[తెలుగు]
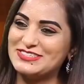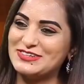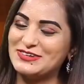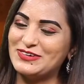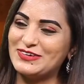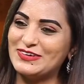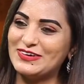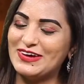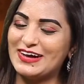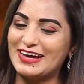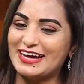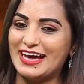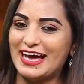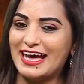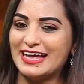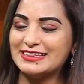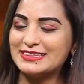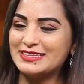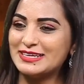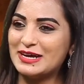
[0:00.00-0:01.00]
సో
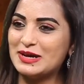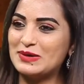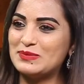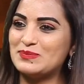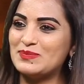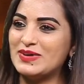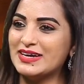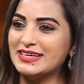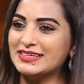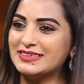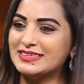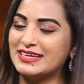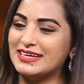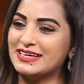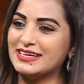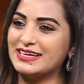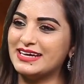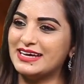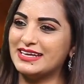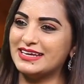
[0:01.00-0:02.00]
ఆంధ్ర అమ్మాయి
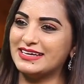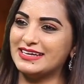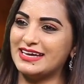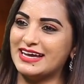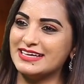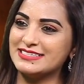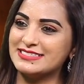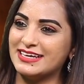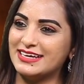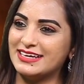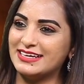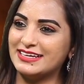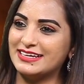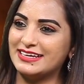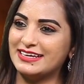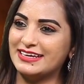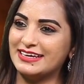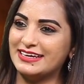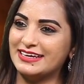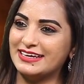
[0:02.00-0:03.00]
తెలంగాణ యాస
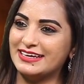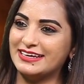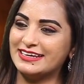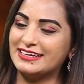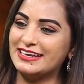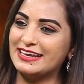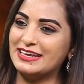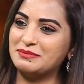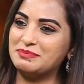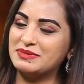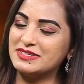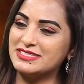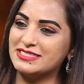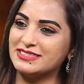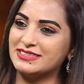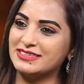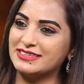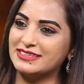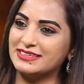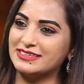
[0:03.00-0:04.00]
ఎట్లా
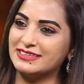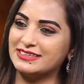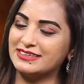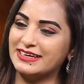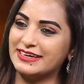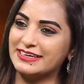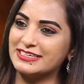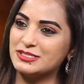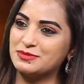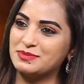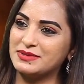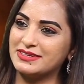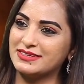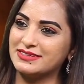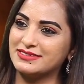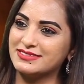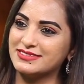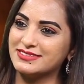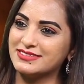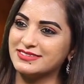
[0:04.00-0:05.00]
అనిపించింది ఆ
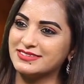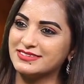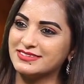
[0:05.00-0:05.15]
ఎక్స్పీరియన్స్